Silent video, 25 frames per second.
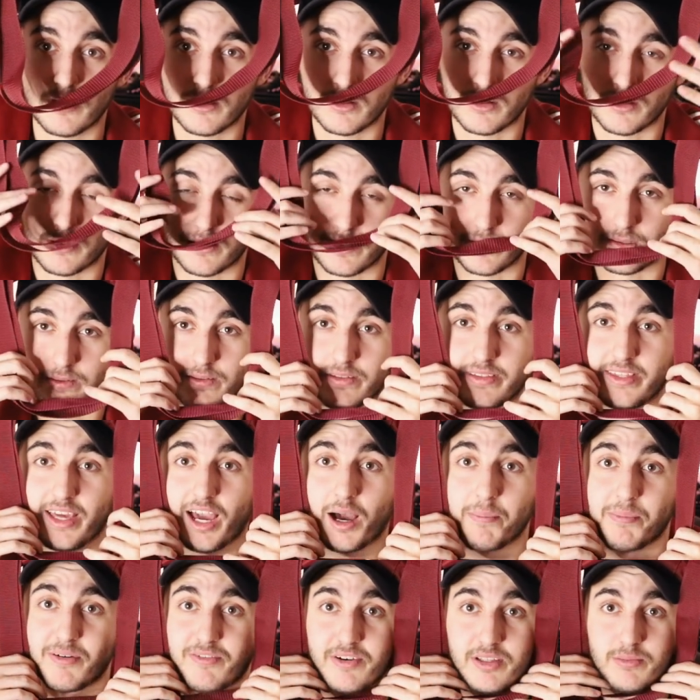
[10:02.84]
Euh, ça
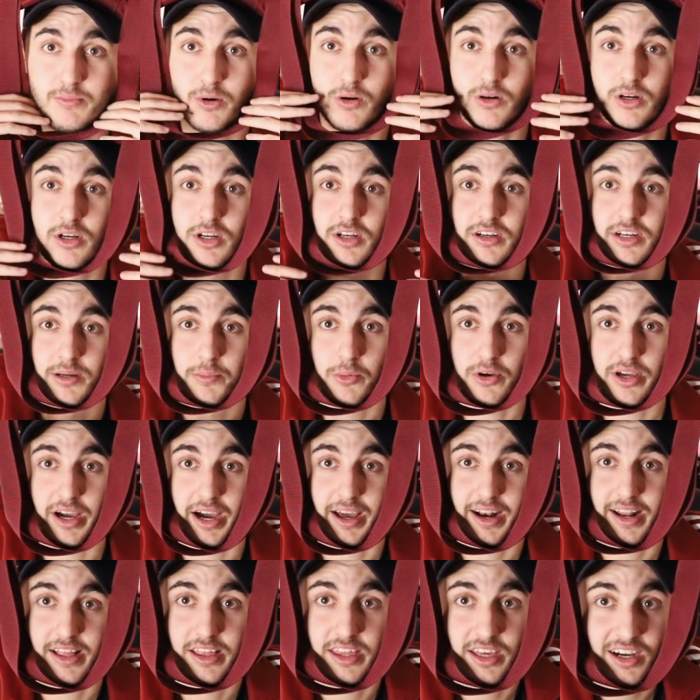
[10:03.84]
ira parfaitement. Moi, il
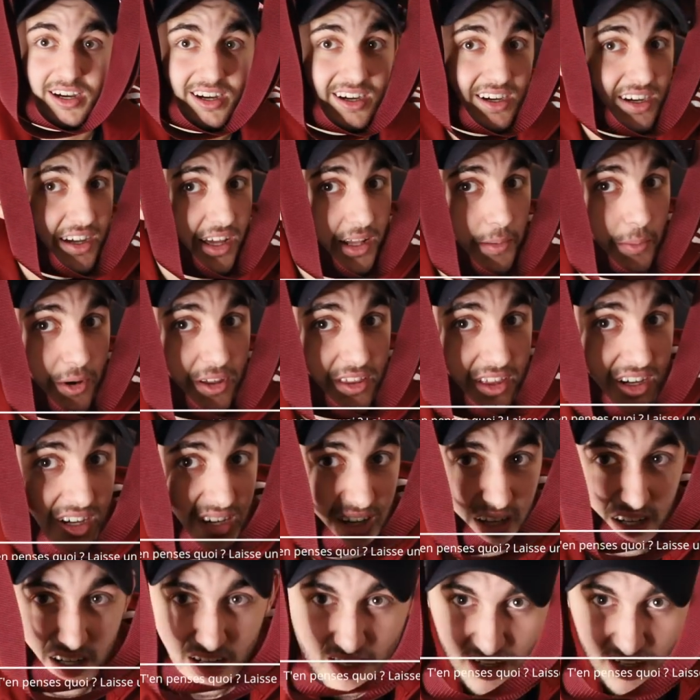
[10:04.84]
n'y a rien à dire. Regardez-moi ça.